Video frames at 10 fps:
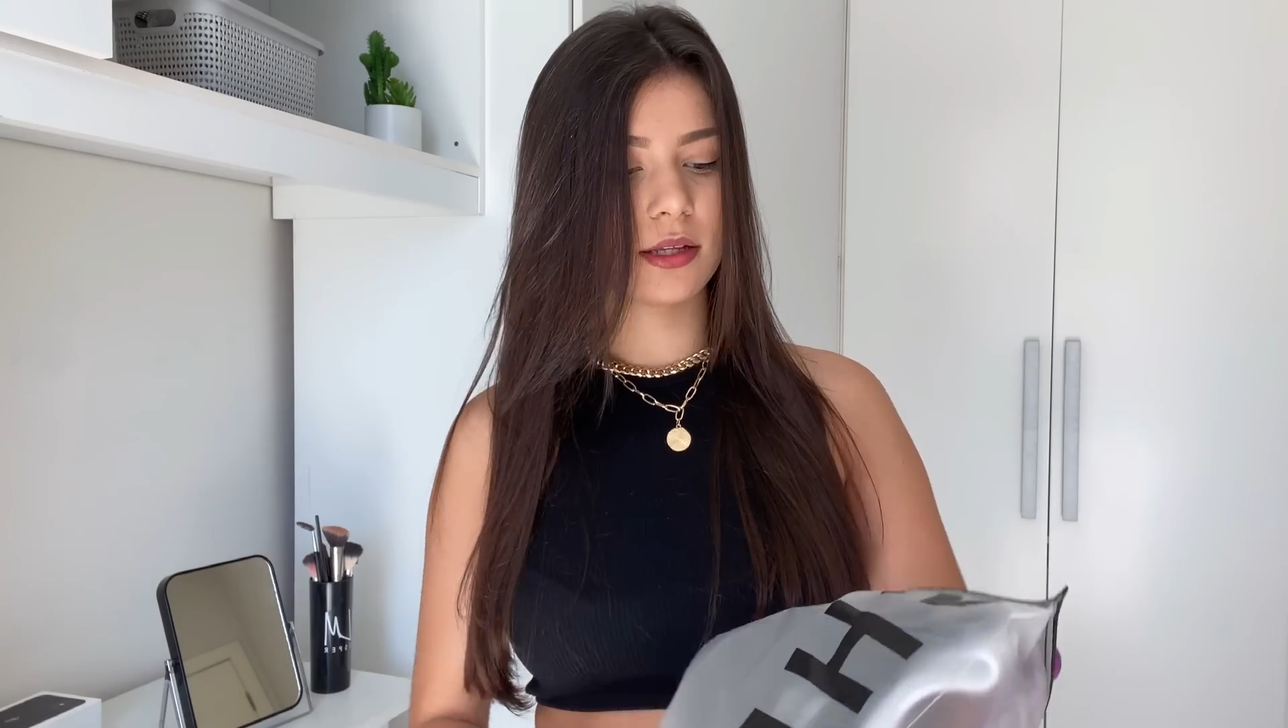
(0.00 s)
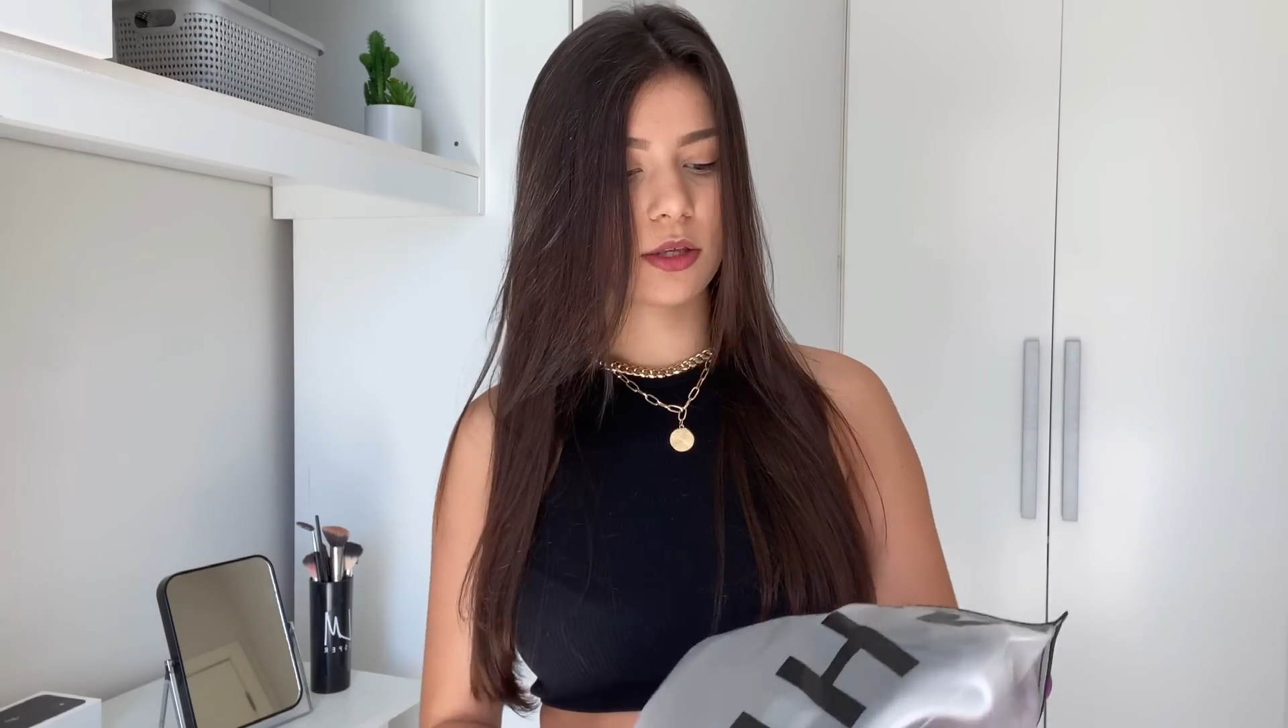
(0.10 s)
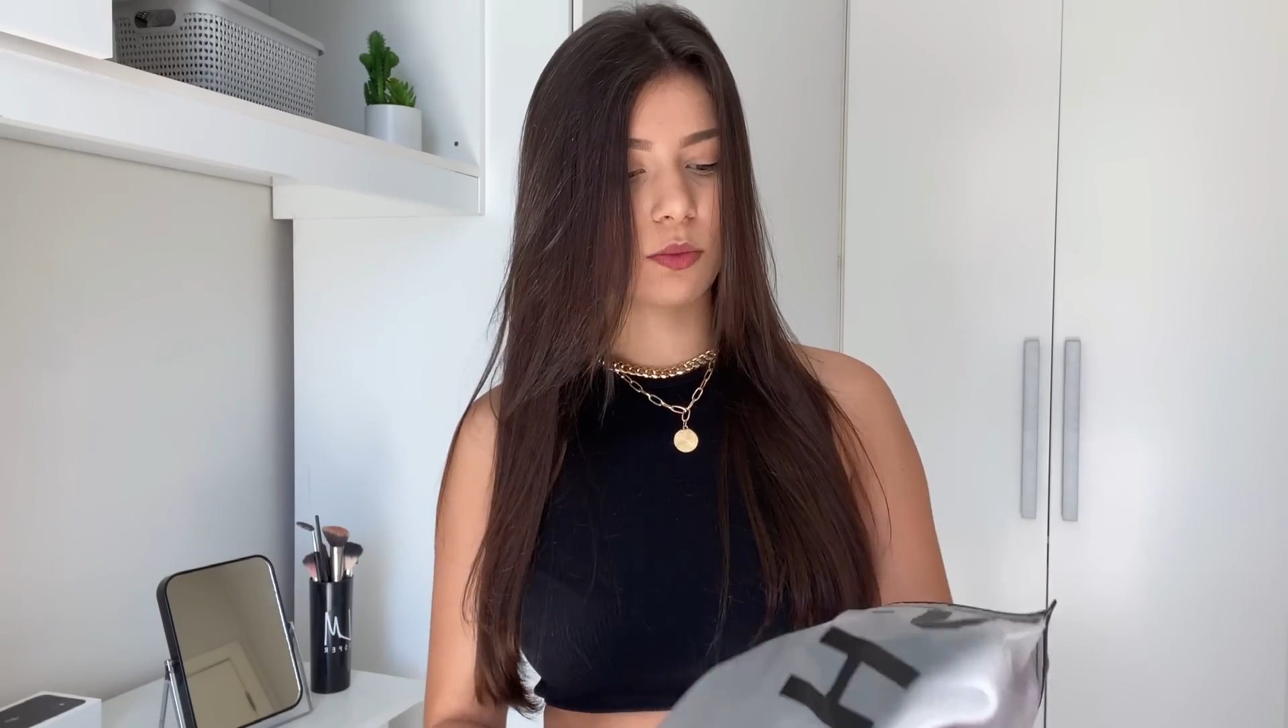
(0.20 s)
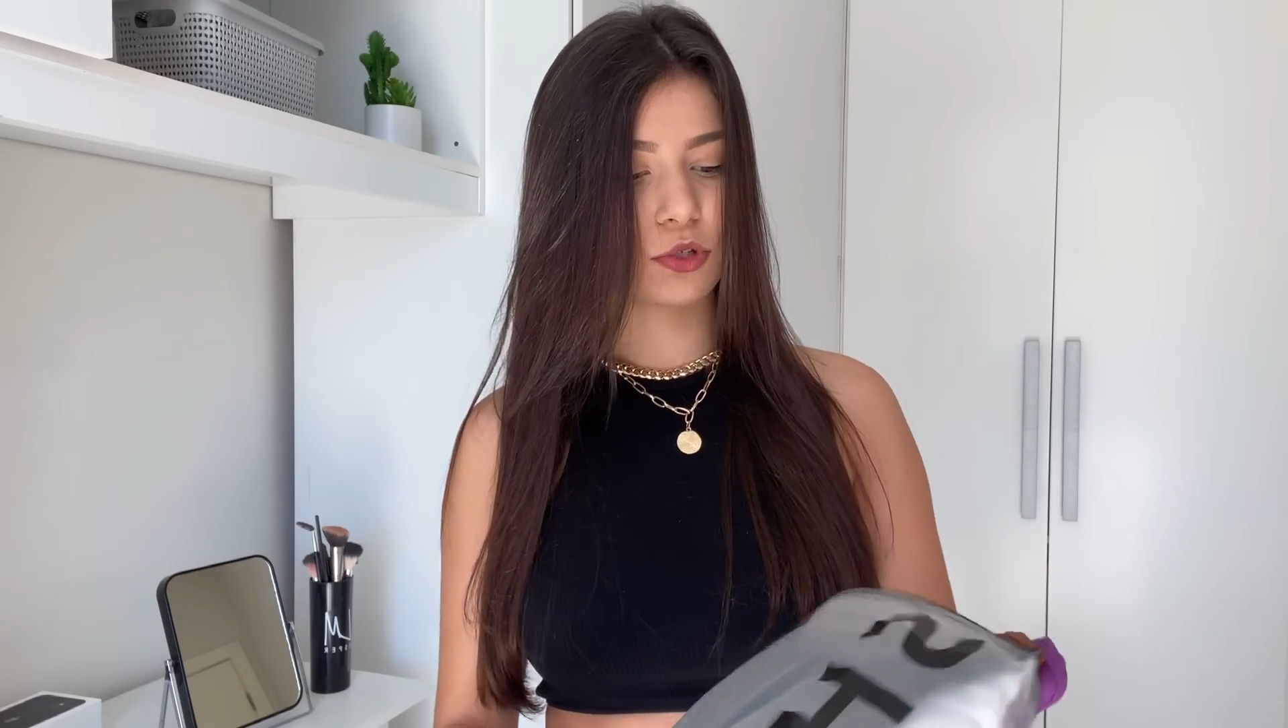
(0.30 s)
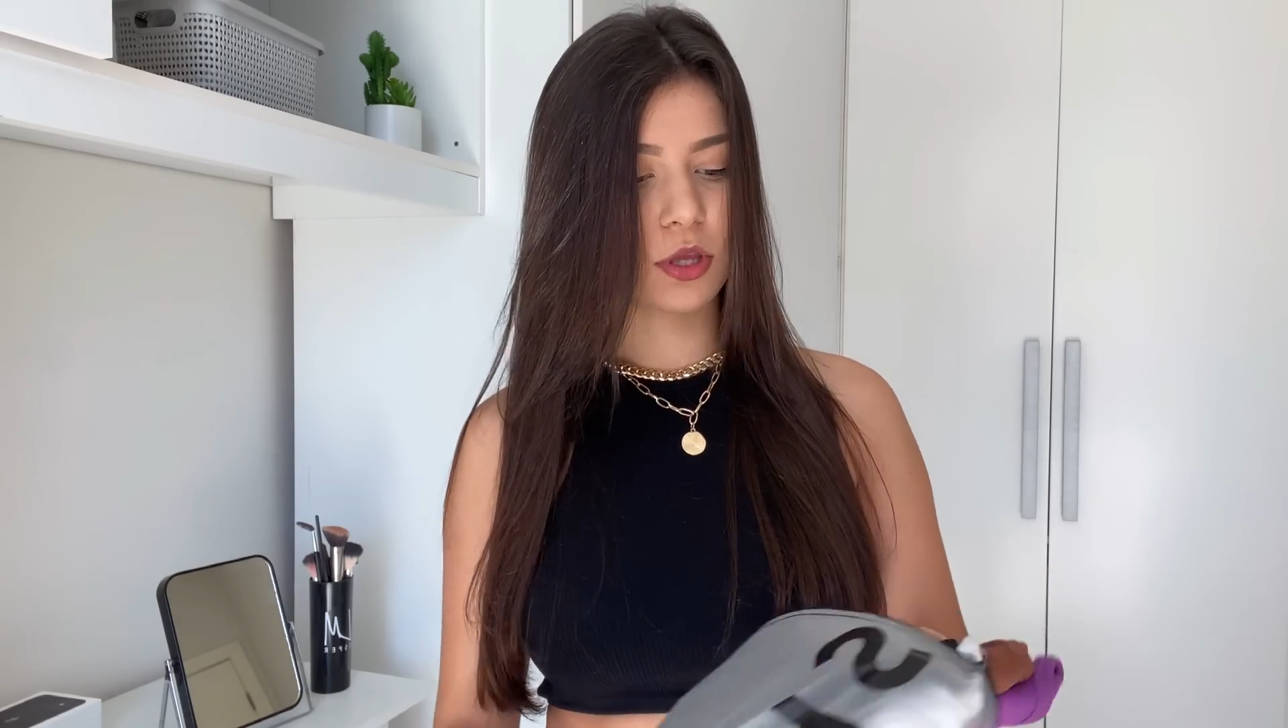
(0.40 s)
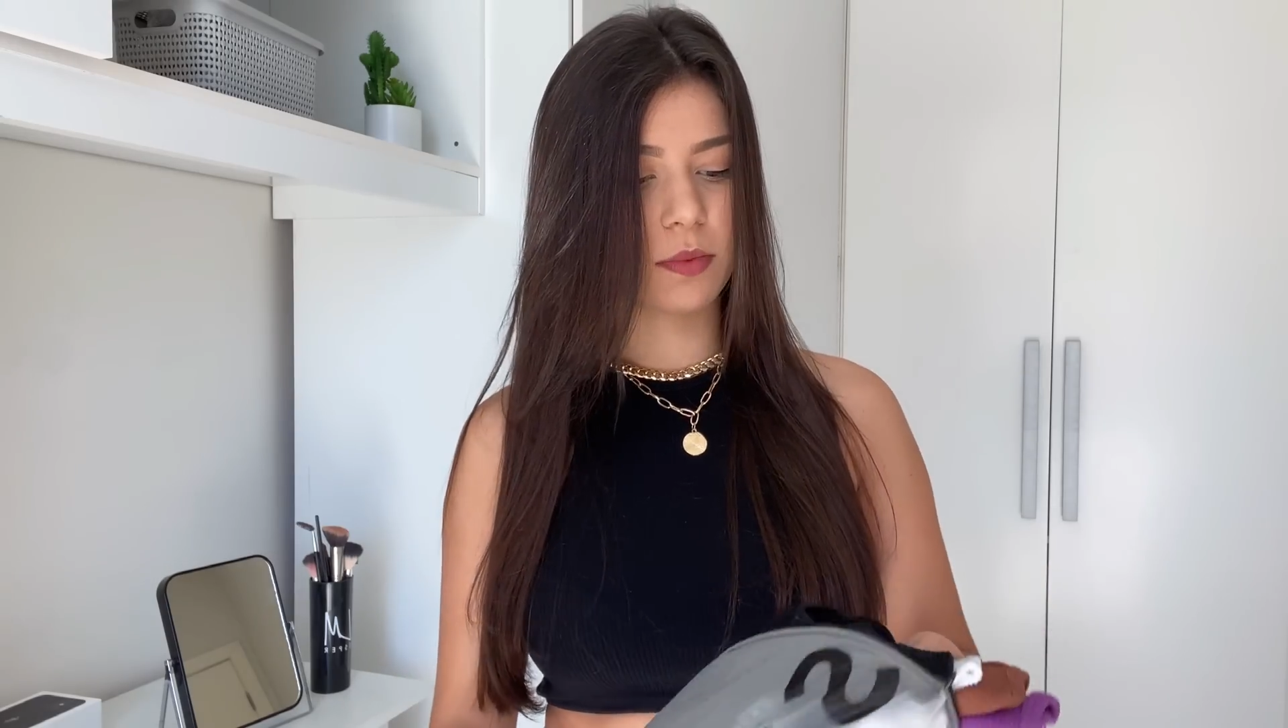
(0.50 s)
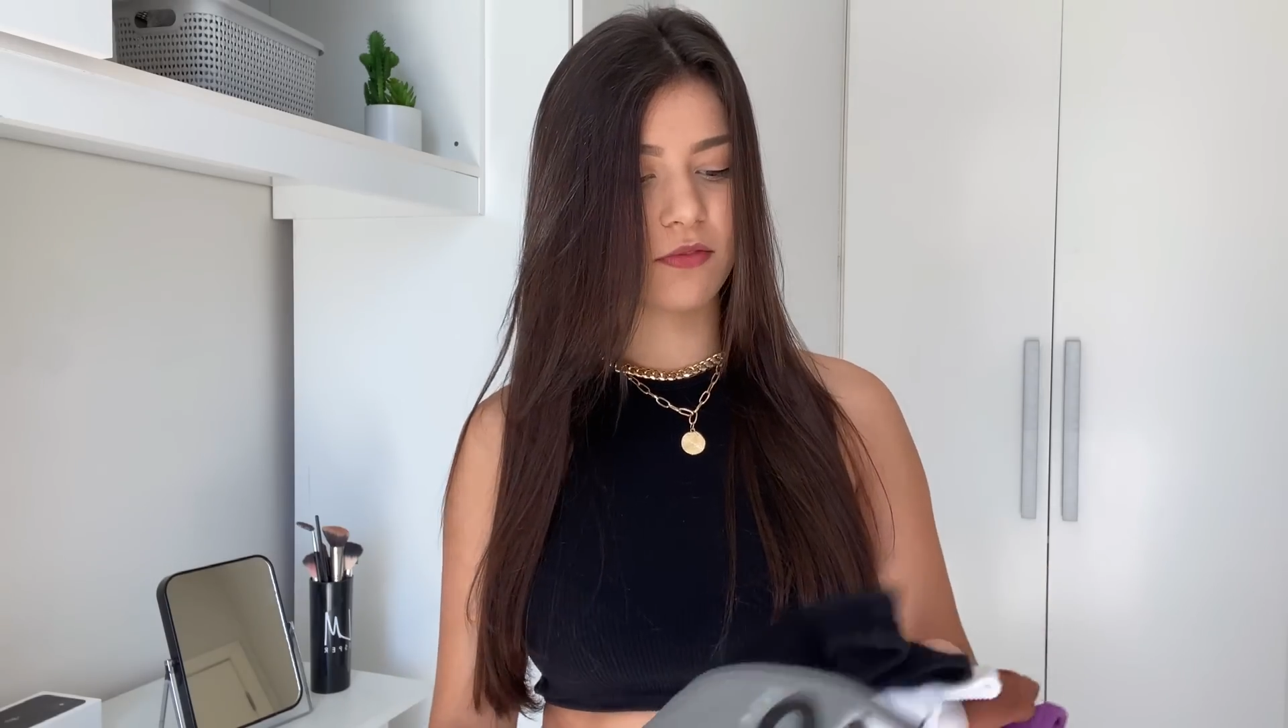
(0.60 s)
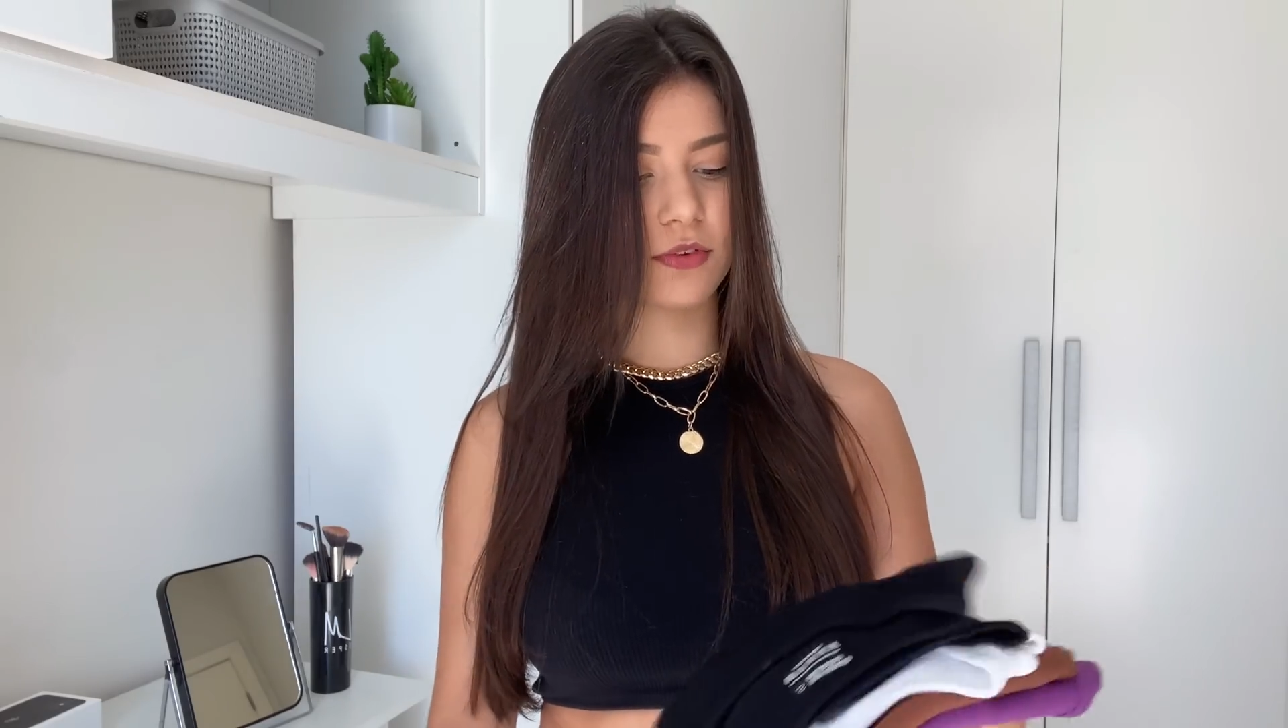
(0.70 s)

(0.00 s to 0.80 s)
que eu mostrei pra